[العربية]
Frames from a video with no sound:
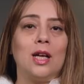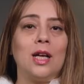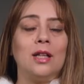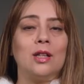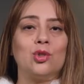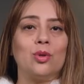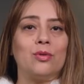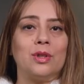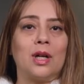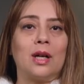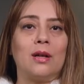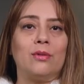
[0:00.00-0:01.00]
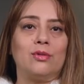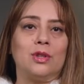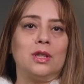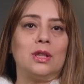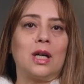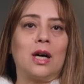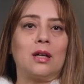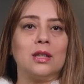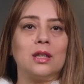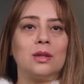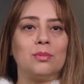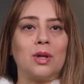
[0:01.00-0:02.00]
احنا شفنا في
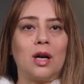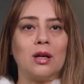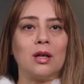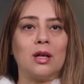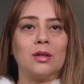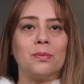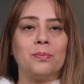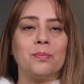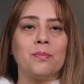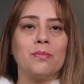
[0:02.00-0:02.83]
عقيدة ابن حجر